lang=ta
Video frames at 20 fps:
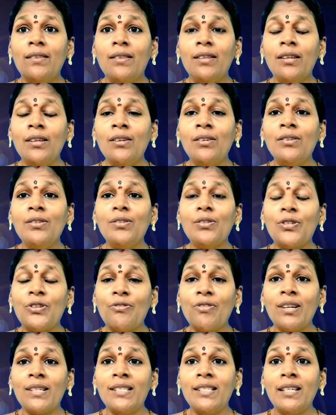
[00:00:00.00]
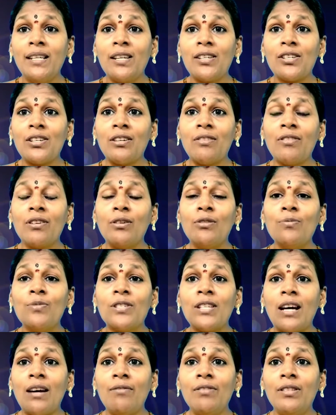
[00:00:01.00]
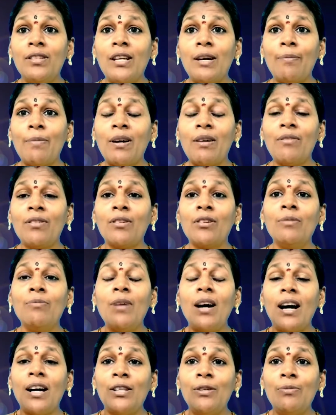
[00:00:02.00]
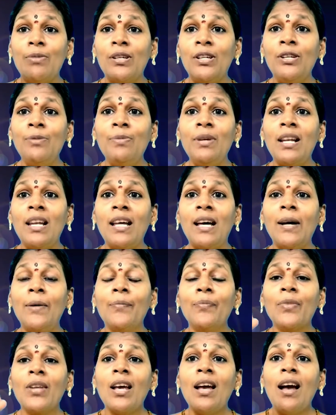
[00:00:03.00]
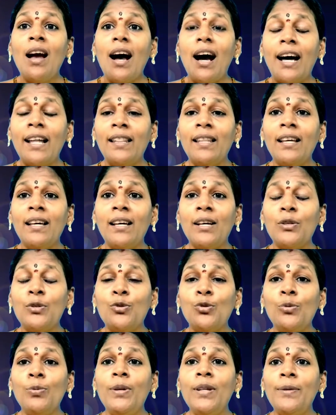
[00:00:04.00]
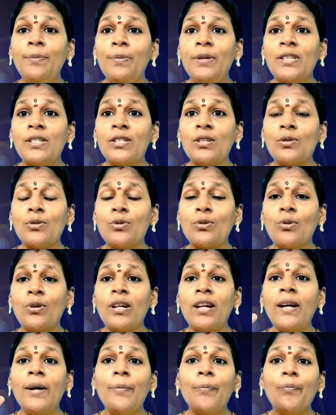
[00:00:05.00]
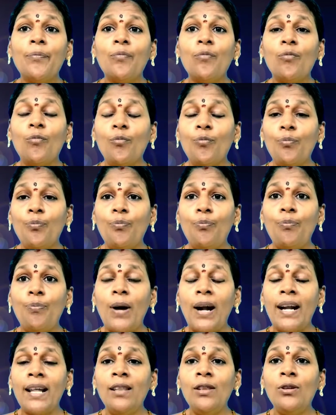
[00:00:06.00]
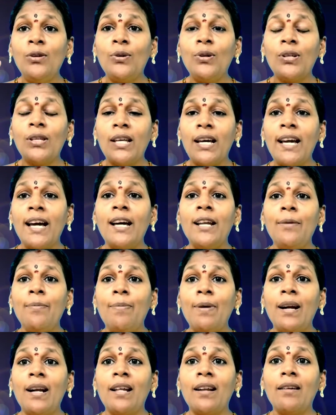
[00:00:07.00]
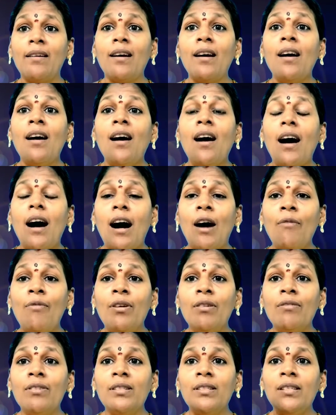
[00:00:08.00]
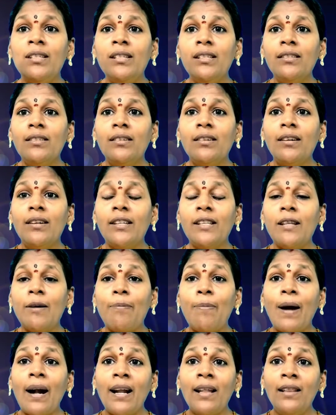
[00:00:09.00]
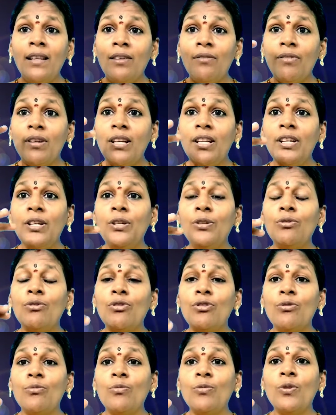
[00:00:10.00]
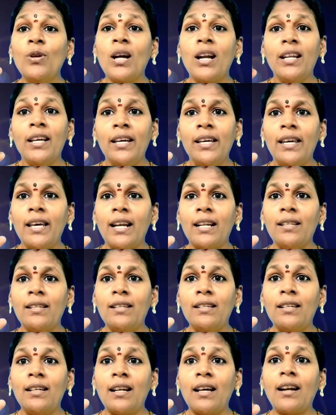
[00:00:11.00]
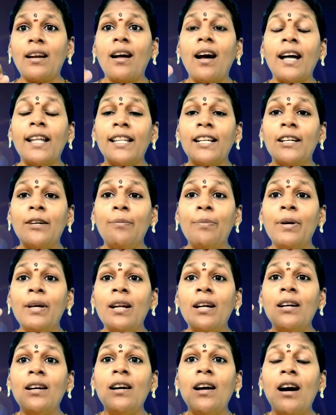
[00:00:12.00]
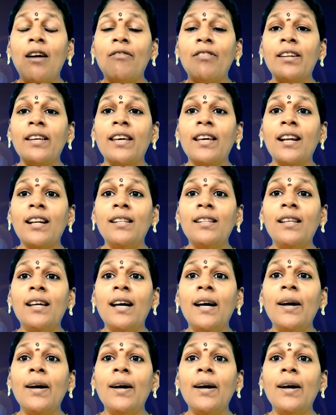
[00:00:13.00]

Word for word: திரு சிவாஜி கணேசன் அவர்களும் சாவித்ரி அம்மா அவர்களும் அது மட்டும் இல்லை அந்த ஜூபிடர் பிக்சர்ஸோட படத்தோட தயாரிப்பாளர் அவர் வந்து இந்த படத்தை வெளியிடுவதற்கு முன்னாலேயே இறந்திருக்கிறார் அதற்கு பிறகு அவர் இறந்த